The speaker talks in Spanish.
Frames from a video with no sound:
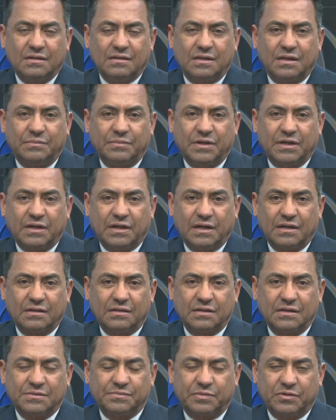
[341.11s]
de
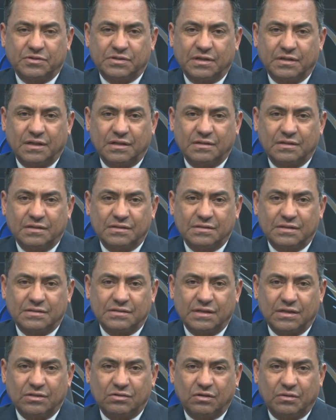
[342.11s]
migrantes procedentes de
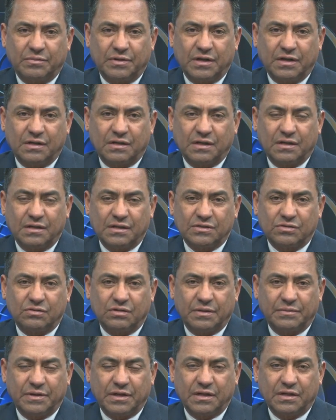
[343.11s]
Centroamérica y de
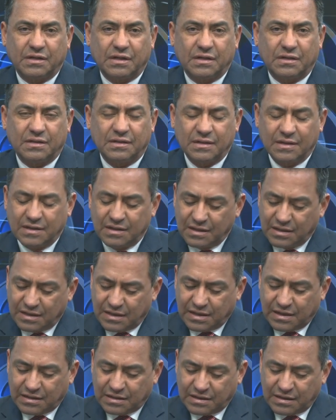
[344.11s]
Sudamérica
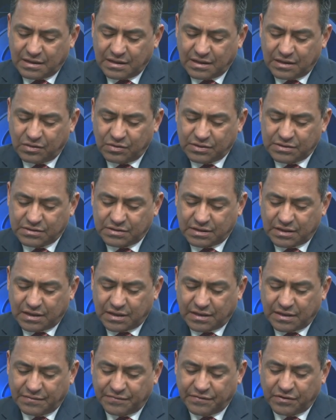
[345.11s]
aquí a
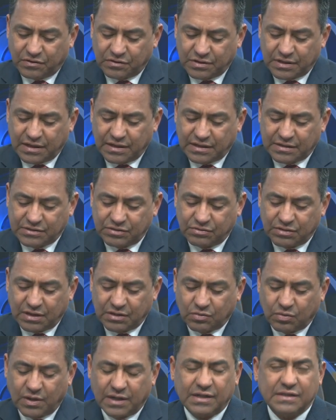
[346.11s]
nuestra frontera,
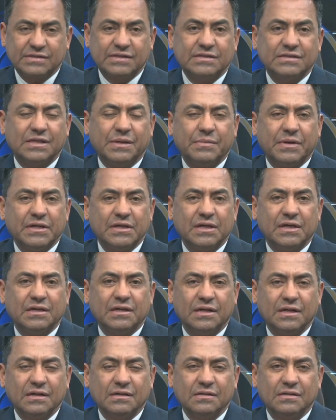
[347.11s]
Ciudad Juárez. Esta
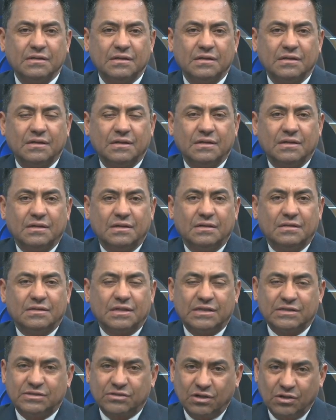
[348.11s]
mañana,
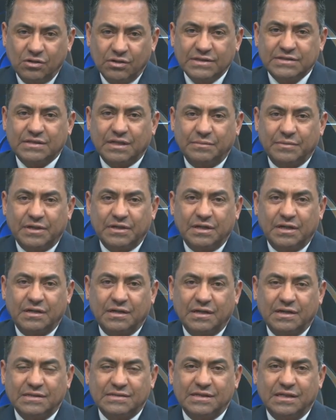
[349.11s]
tan solo esta
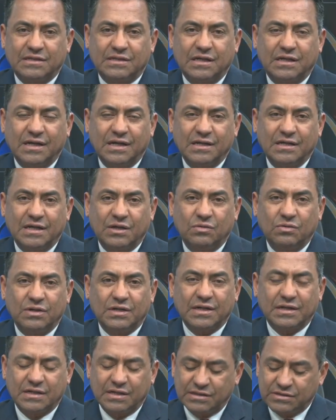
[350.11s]
mañana, se tenía ya un
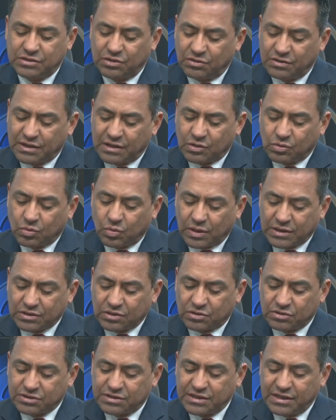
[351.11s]
registro de
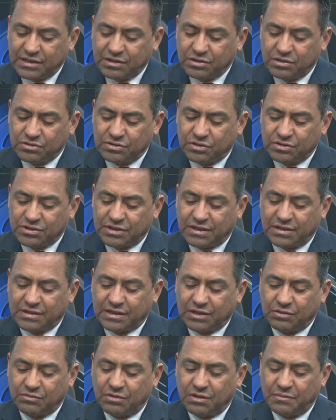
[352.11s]

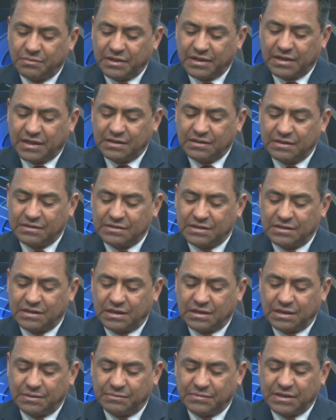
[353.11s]
489 migrantes en
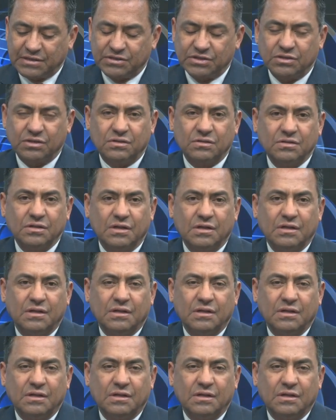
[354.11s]
el gimnasio